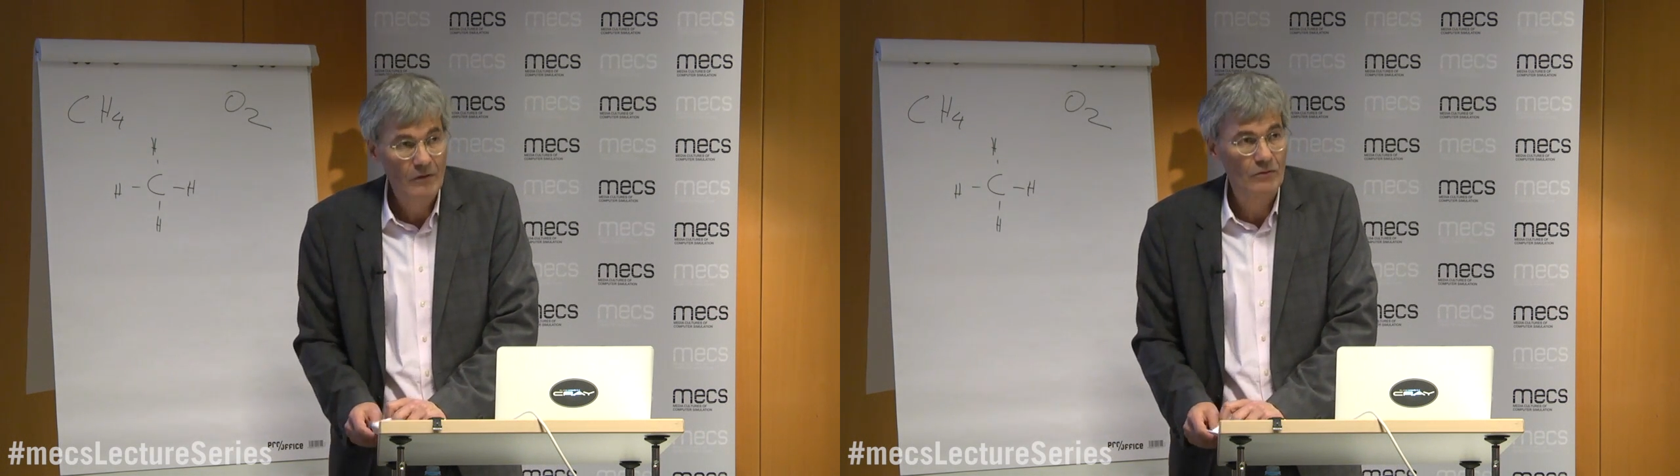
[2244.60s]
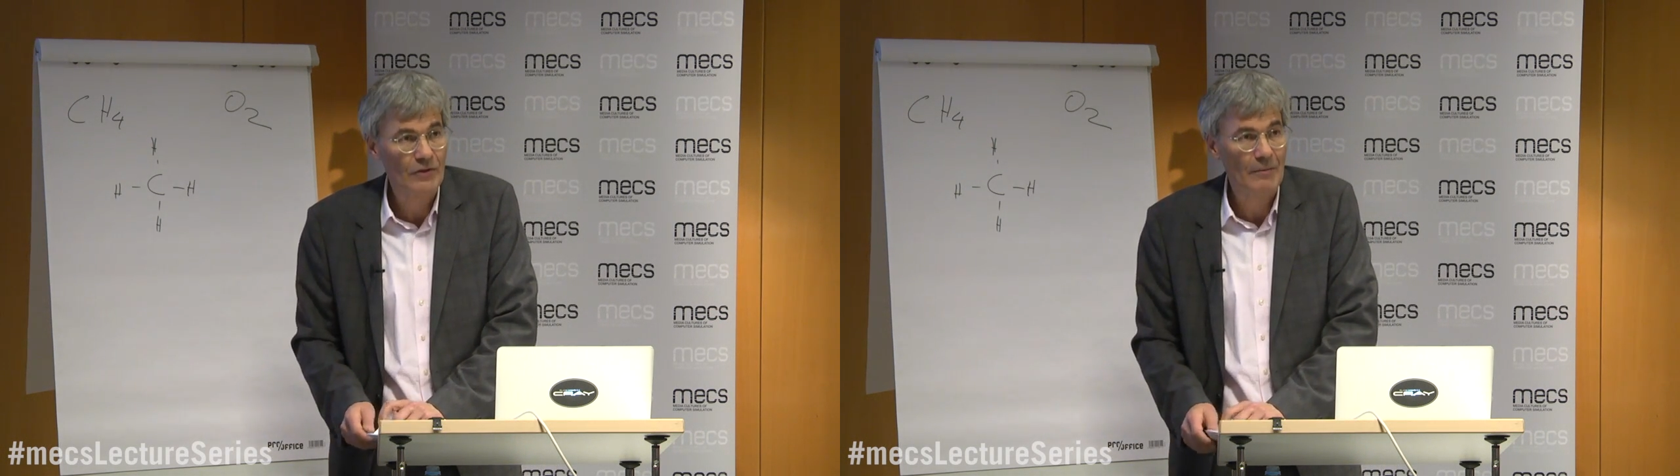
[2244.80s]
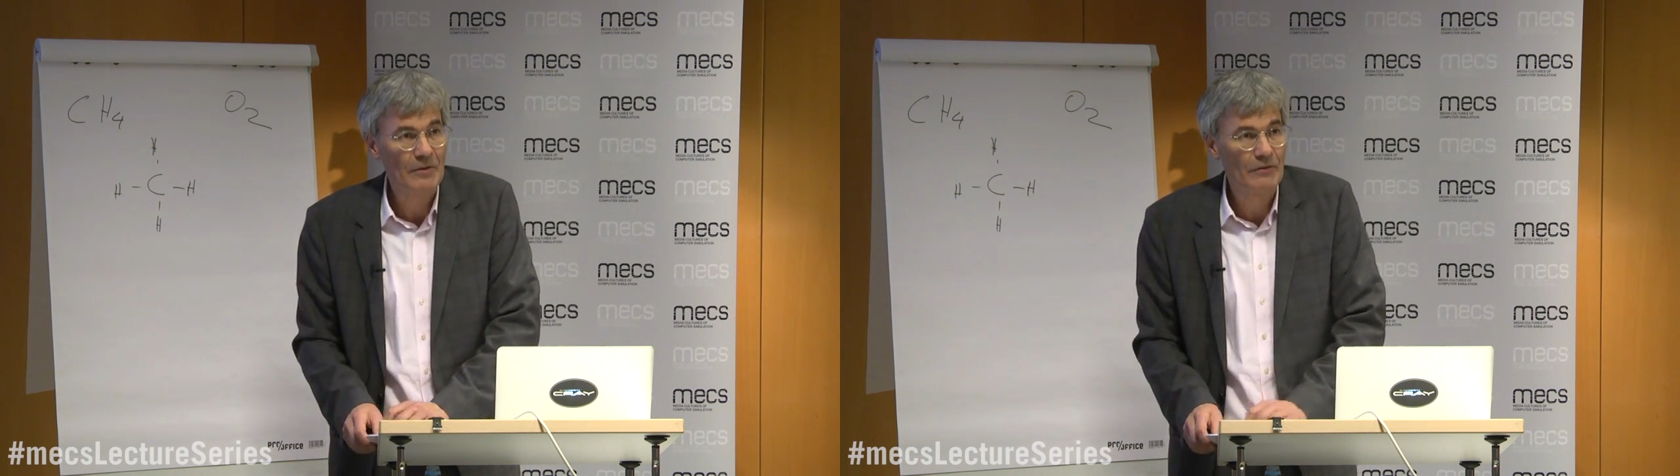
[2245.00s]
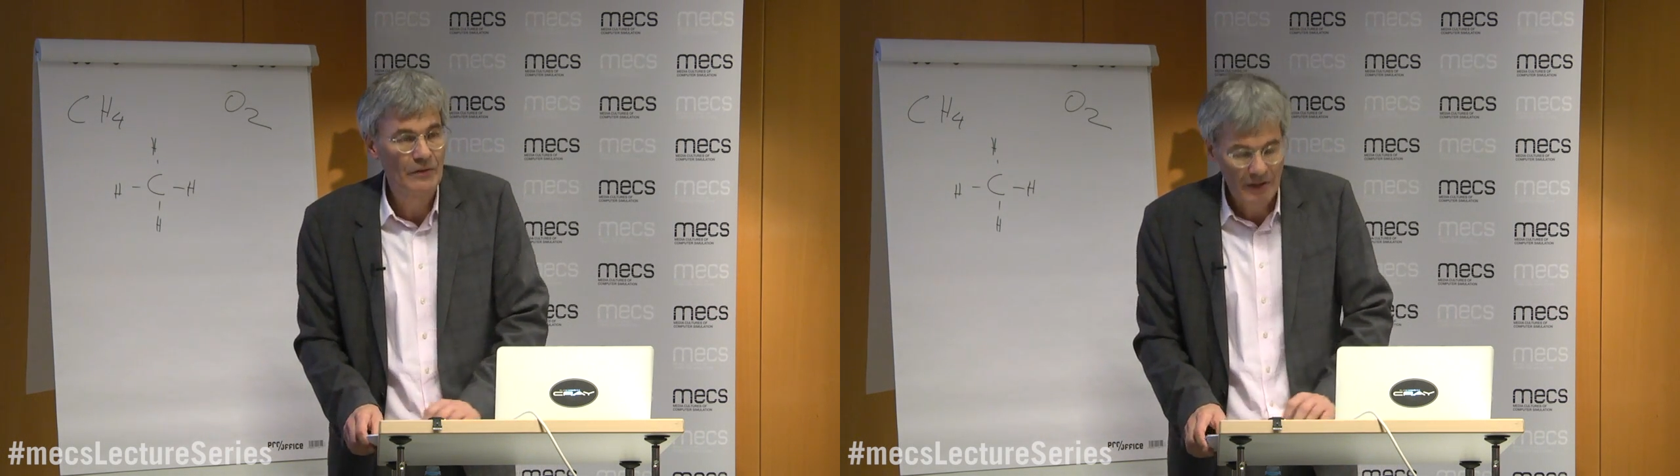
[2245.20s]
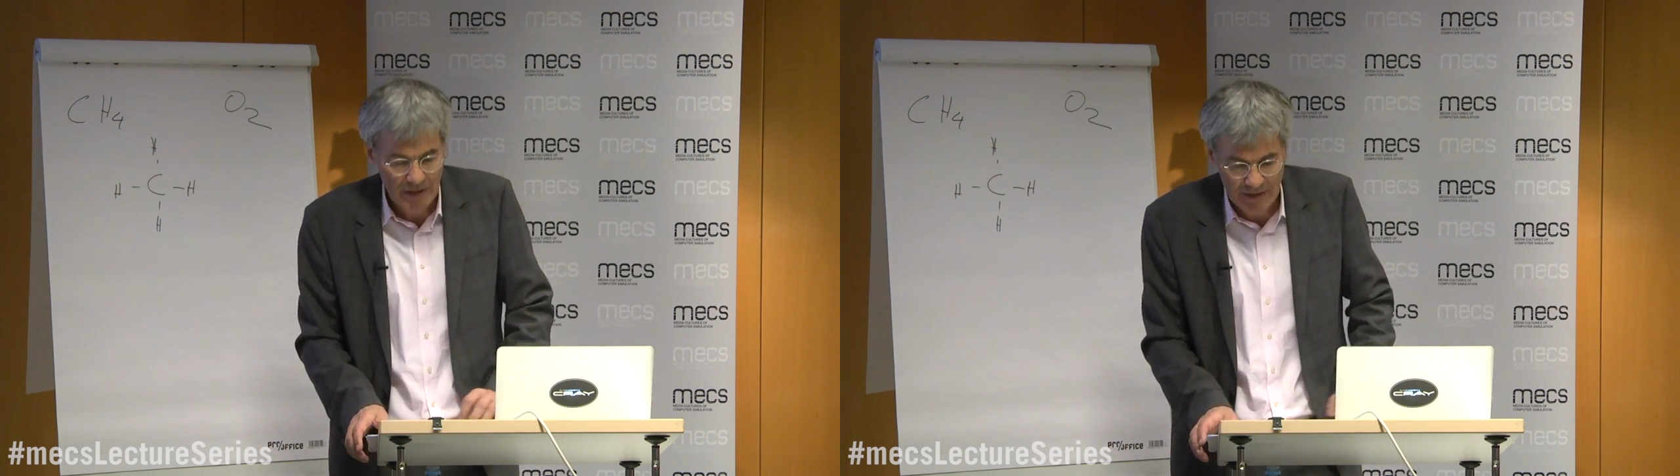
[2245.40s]
Und damit
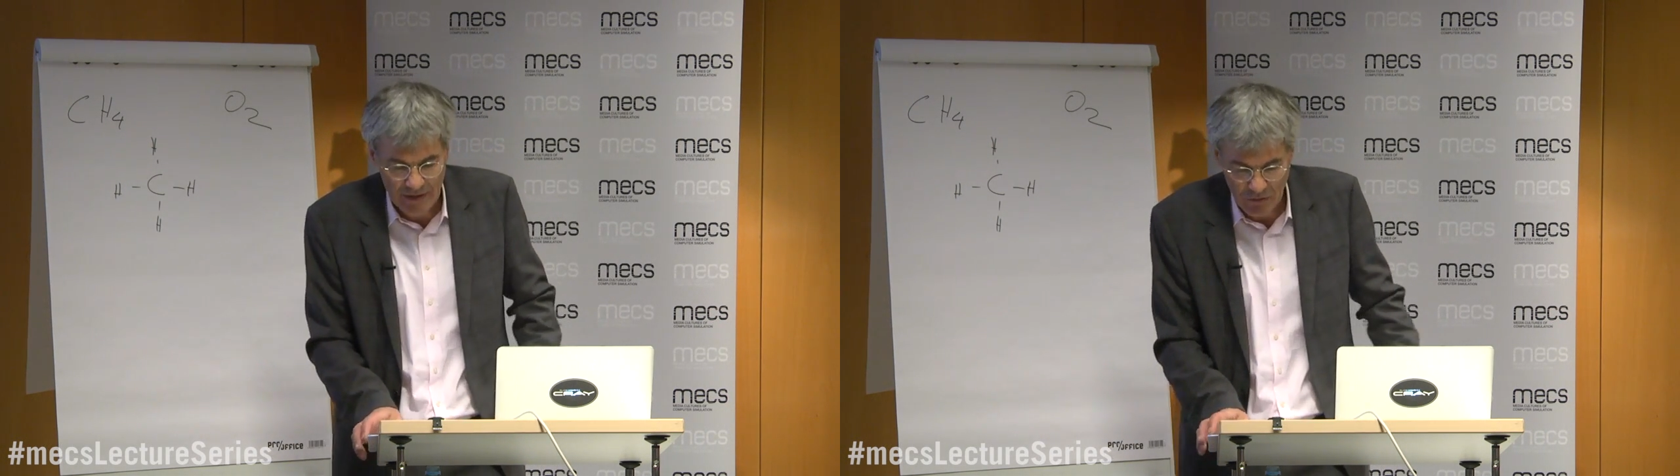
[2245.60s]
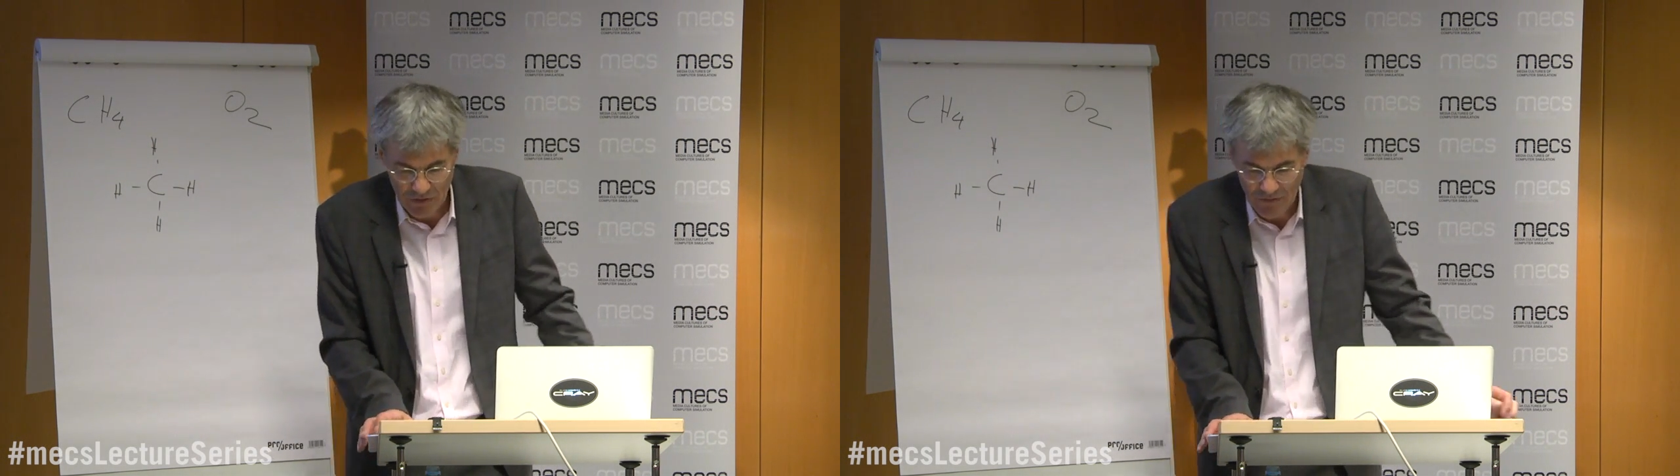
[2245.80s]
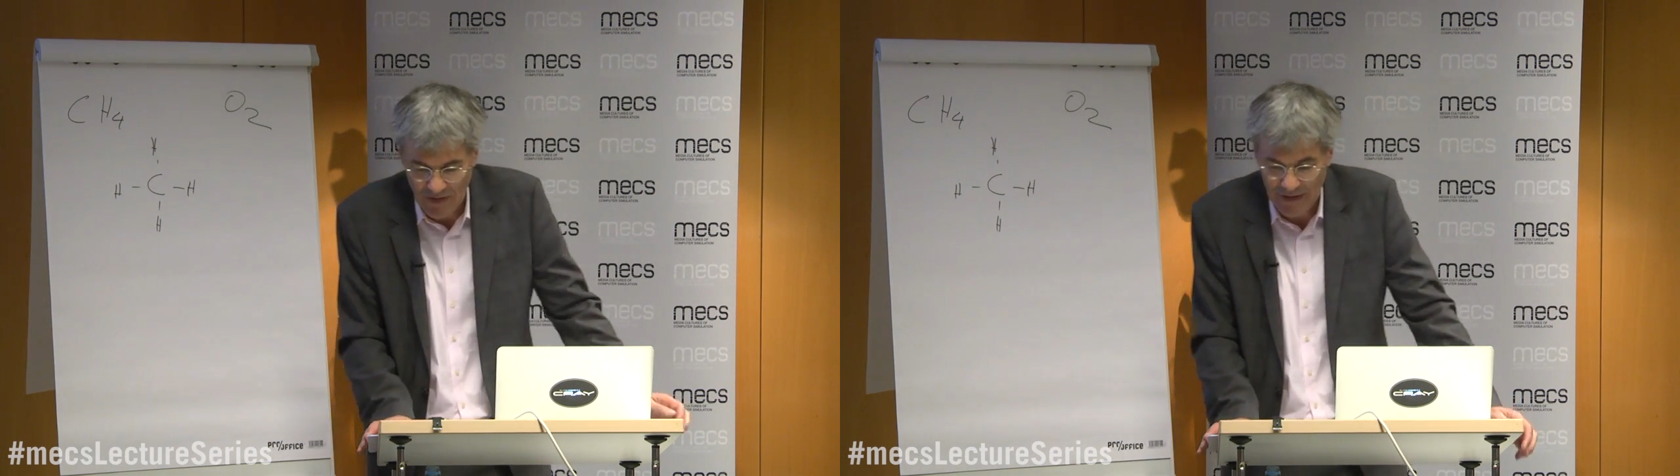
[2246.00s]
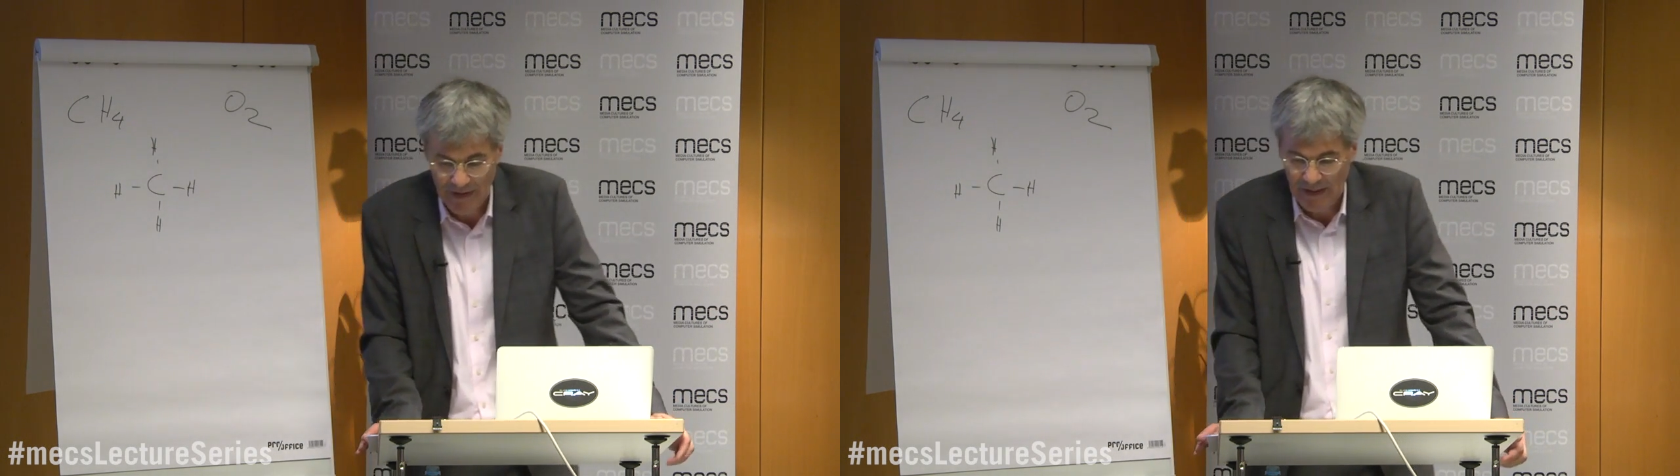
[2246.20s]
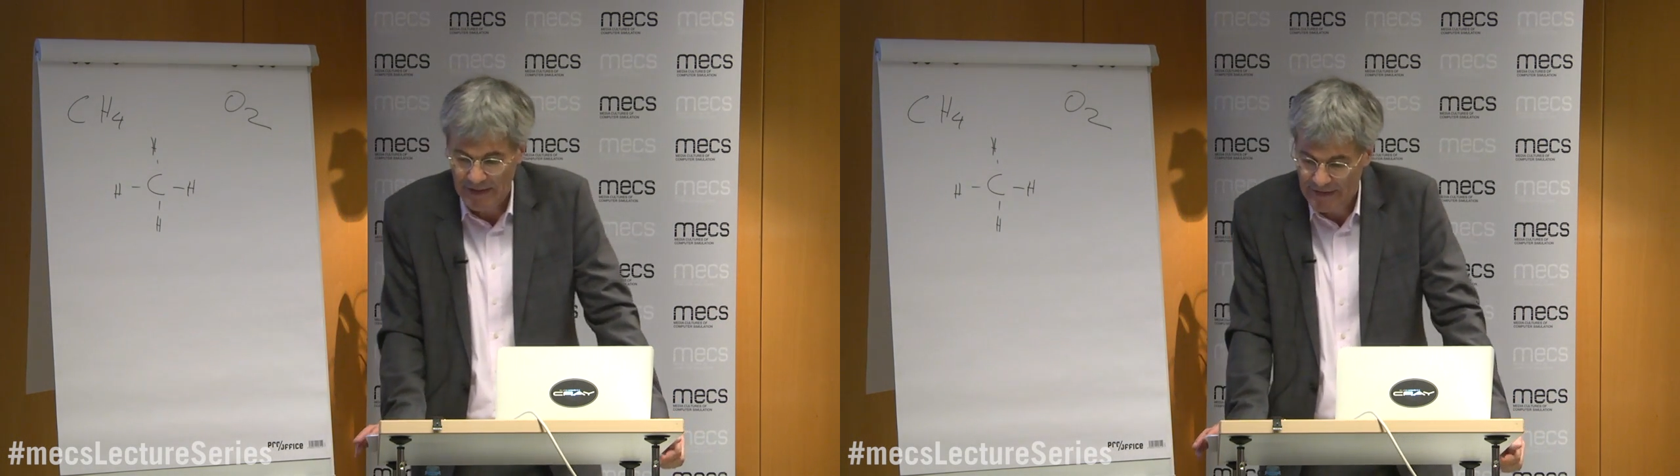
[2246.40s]
wirkt
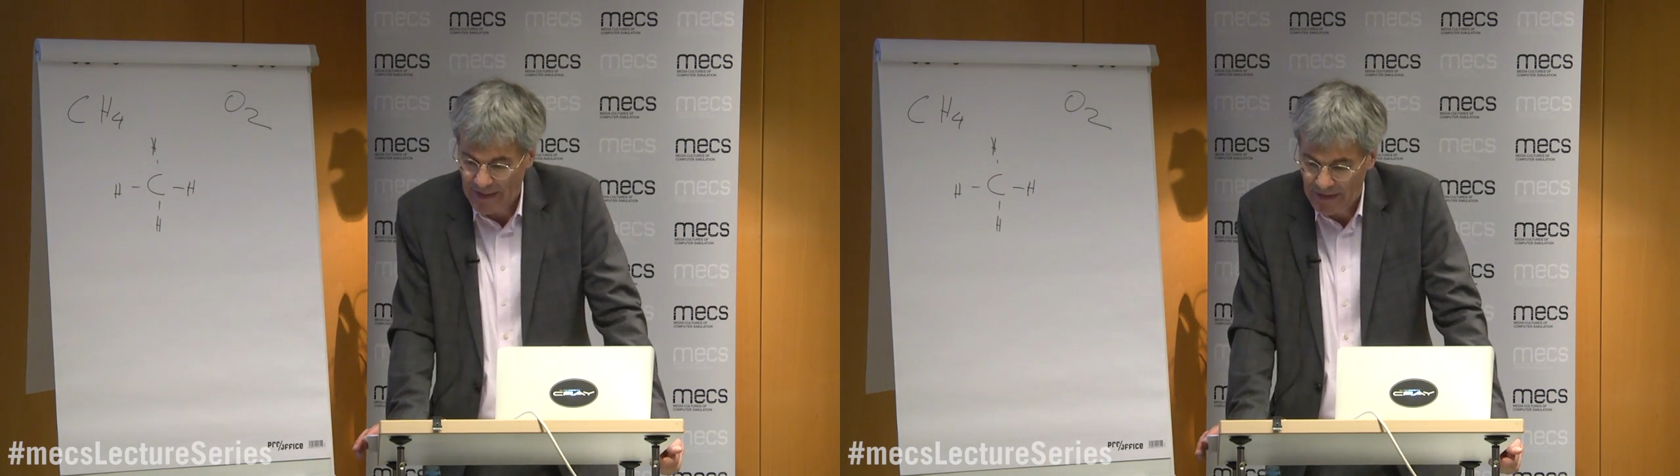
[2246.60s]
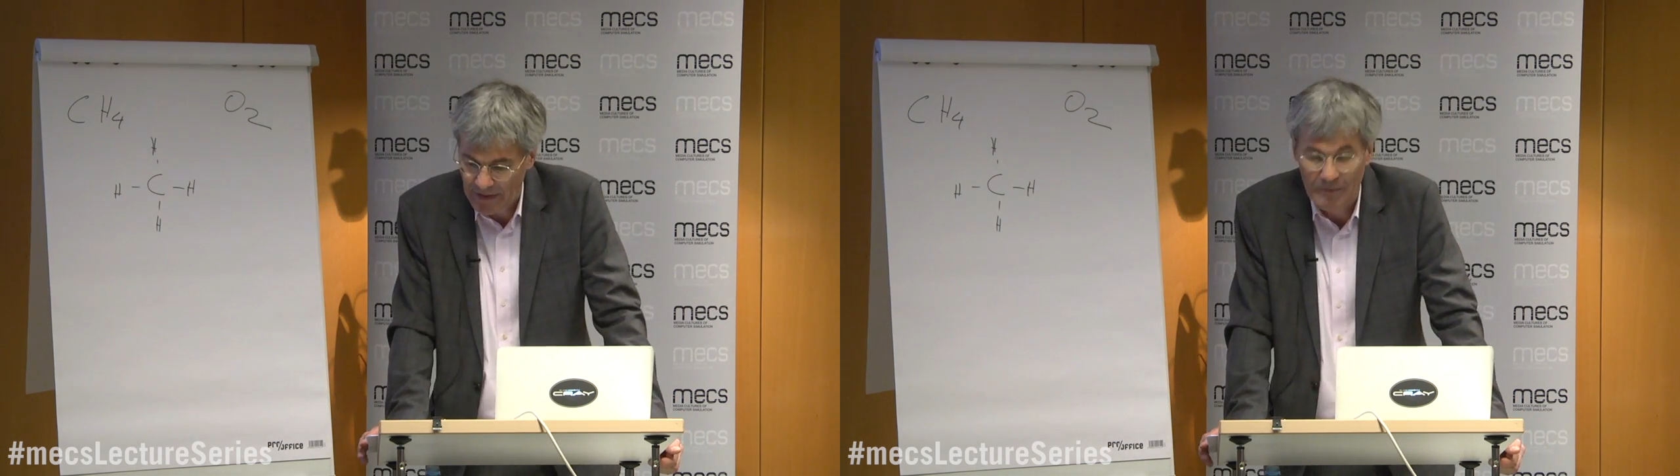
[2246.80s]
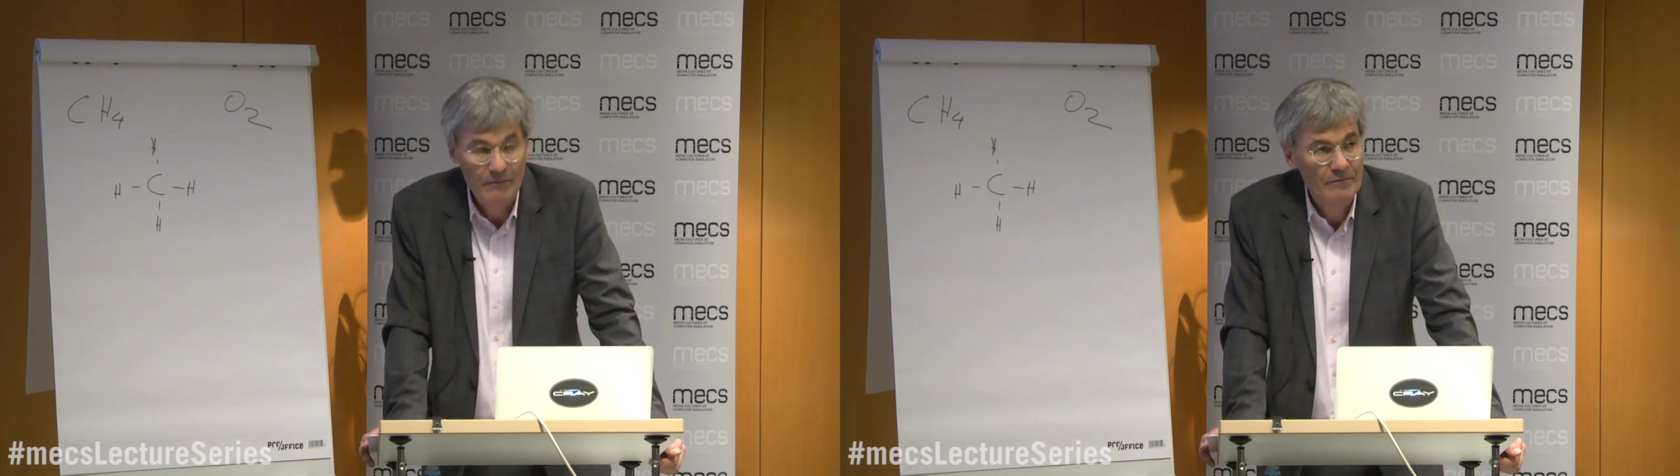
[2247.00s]
CO2 als Decke,